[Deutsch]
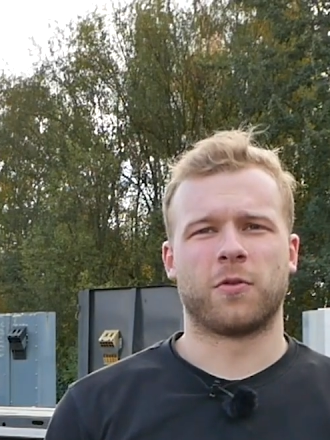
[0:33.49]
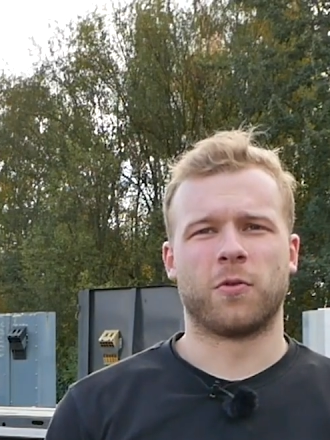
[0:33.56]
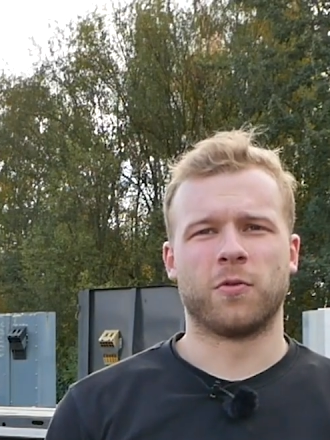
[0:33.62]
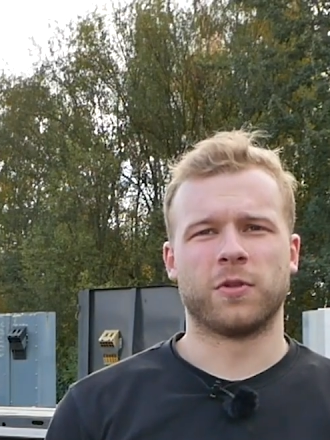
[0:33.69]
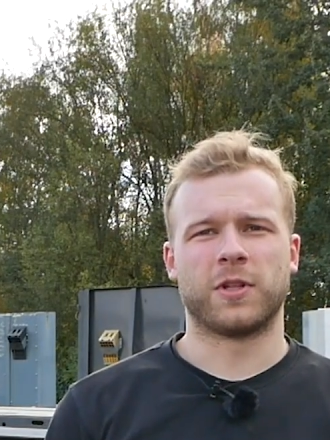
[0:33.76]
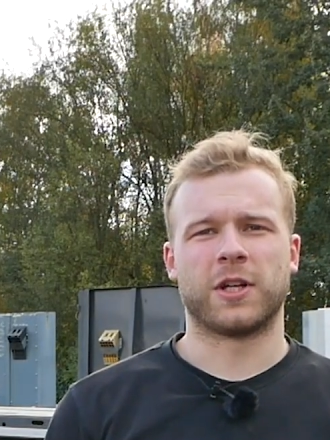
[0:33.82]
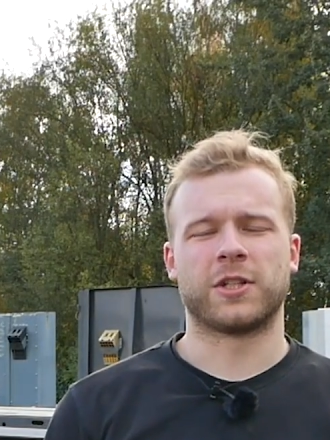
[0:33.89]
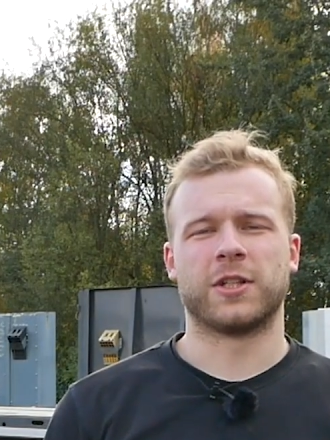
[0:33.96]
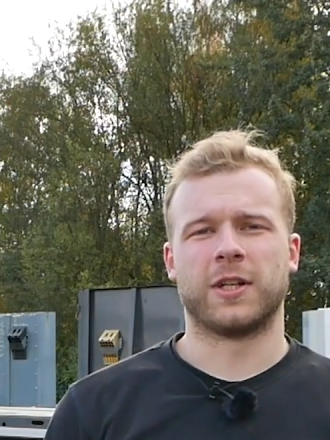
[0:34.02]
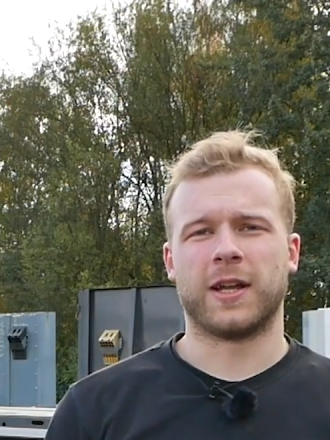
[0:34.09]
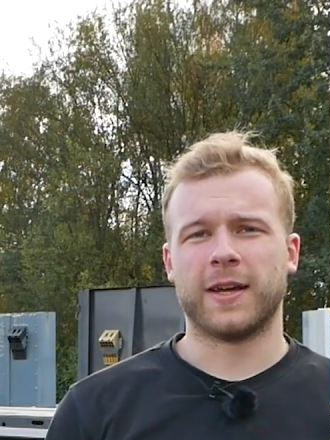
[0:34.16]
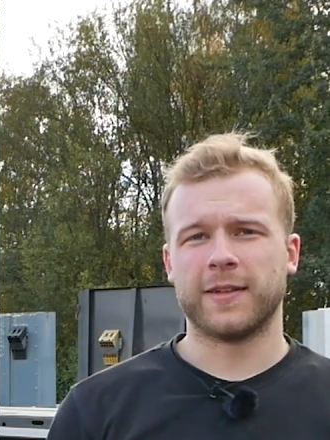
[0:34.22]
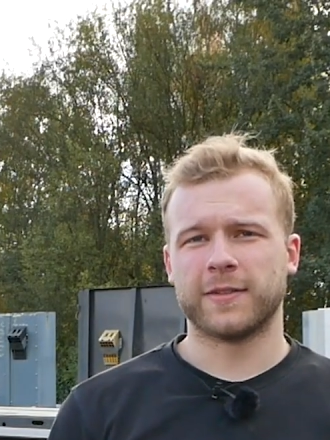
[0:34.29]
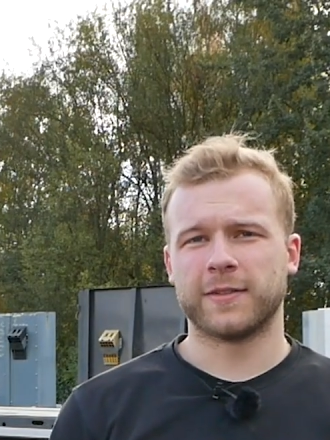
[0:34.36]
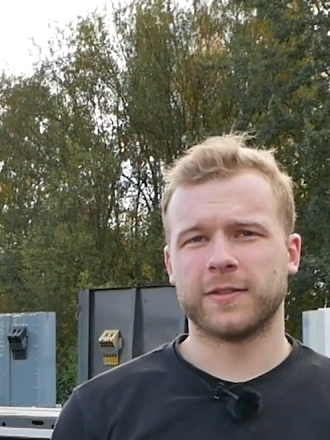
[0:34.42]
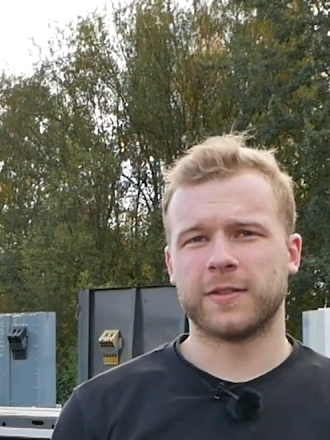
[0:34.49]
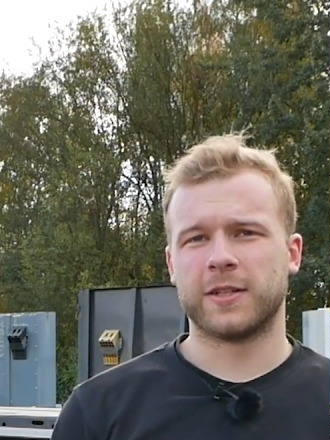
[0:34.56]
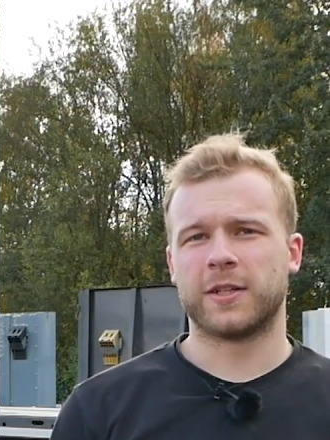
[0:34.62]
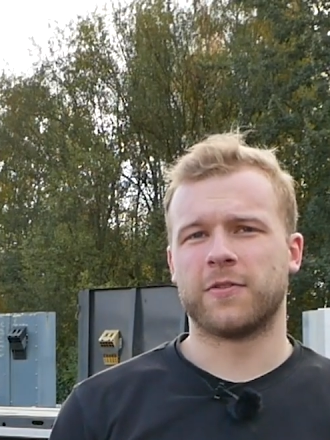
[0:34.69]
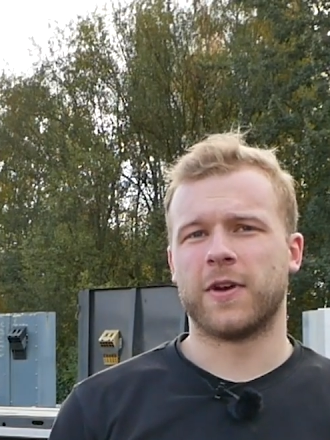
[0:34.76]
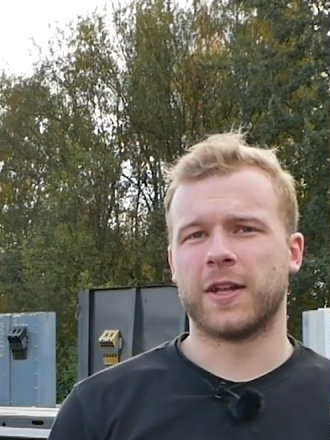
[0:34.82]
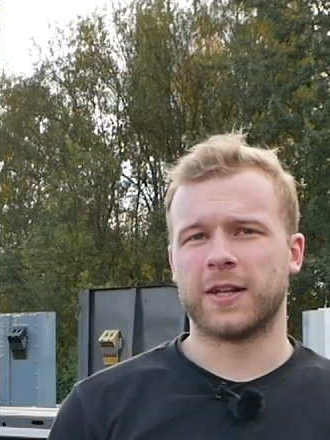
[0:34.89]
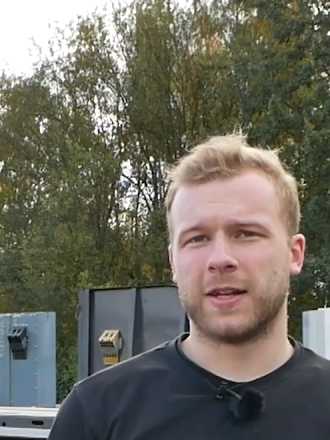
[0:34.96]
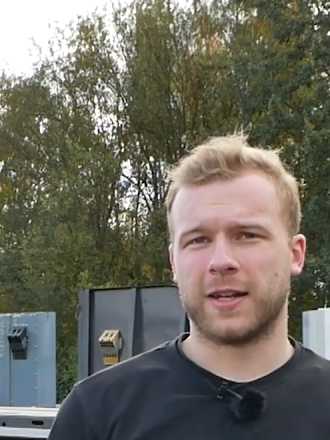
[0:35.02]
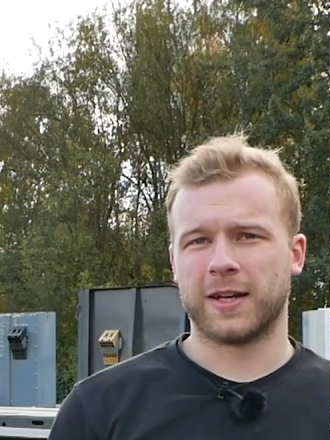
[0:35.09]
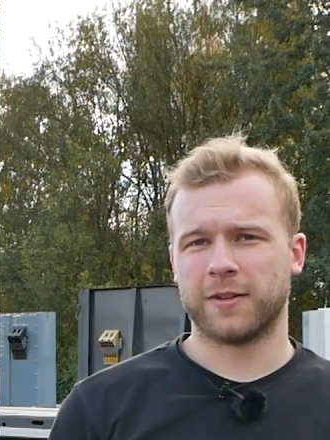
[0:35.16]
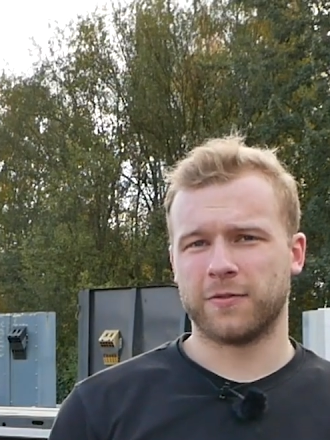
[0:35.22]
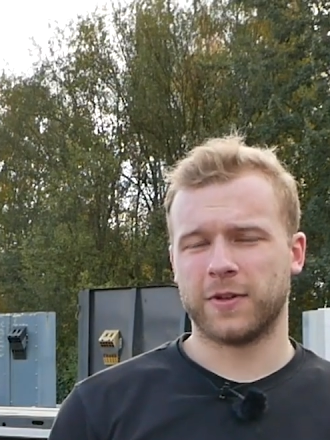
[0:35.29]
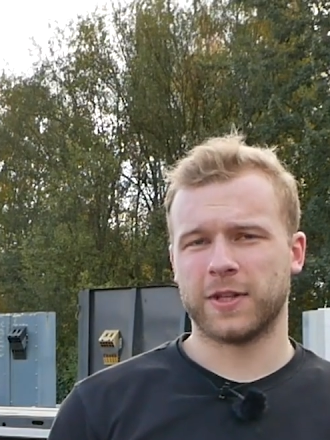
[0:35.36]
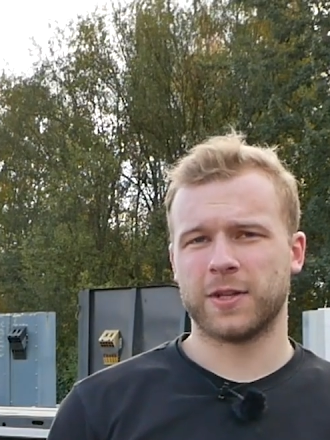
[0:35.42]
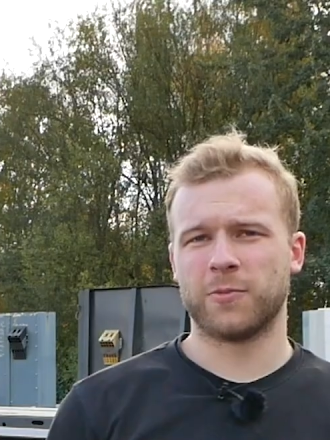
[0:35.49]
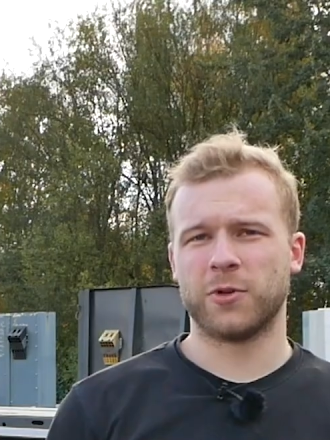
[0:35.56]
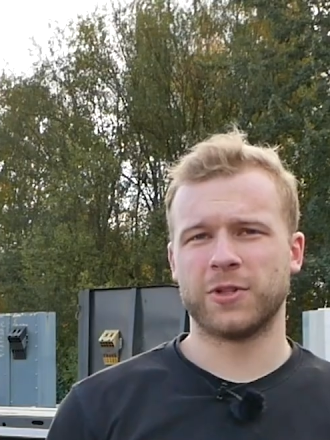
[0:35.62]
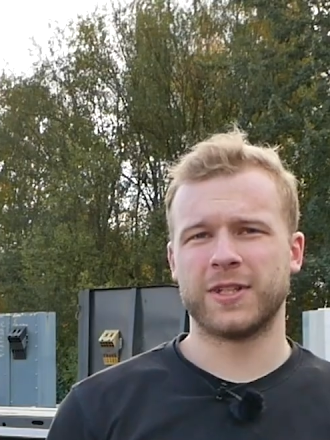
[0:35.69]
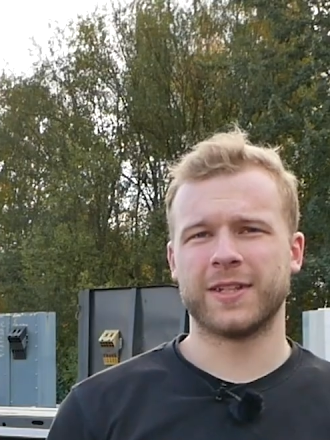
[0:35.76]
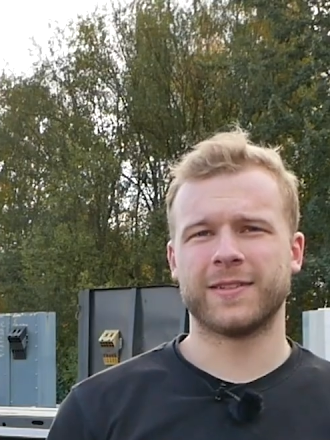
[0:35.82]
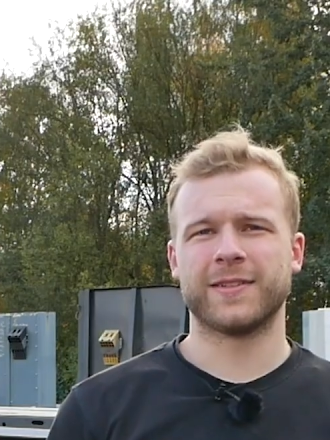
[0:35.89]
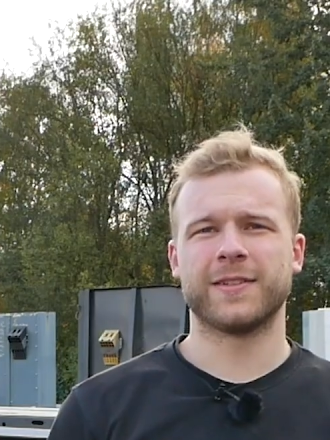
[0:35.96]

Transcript: Rungentaschenleisten, die quer in der Ladefläche montiert